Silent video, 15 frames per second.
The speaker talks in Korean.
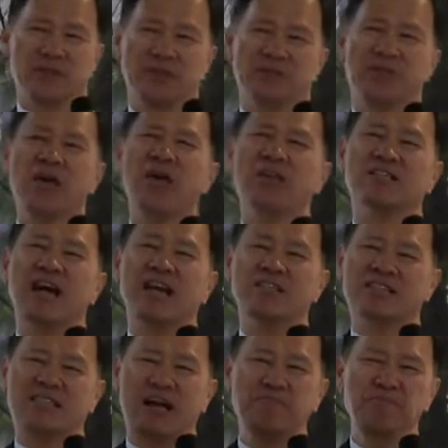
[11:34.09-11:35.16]

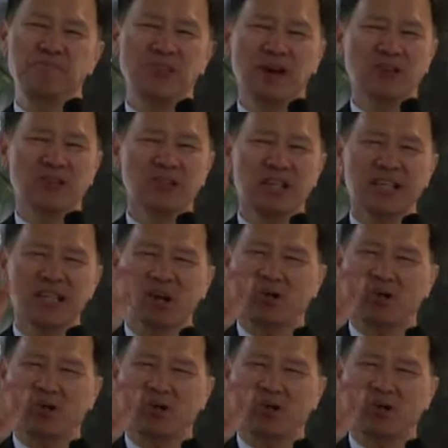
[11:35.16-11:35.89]
세상 잡령들이